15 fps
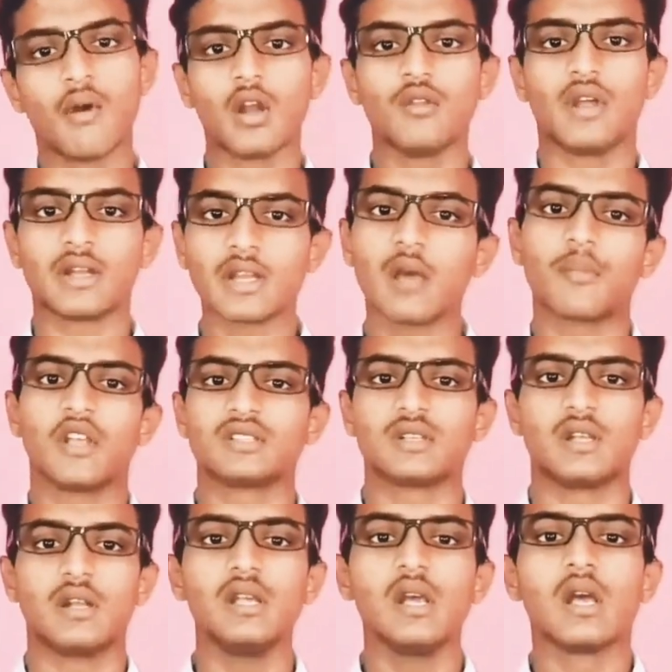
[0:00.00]
వాళ్ళు వెంటనే అప్లై
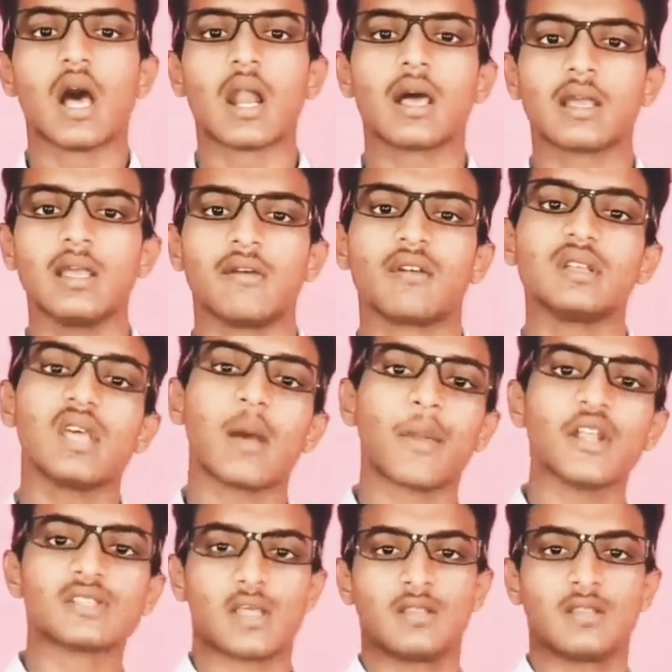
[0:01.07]
చేయండి అలాగే ఎవరైతే అప్లై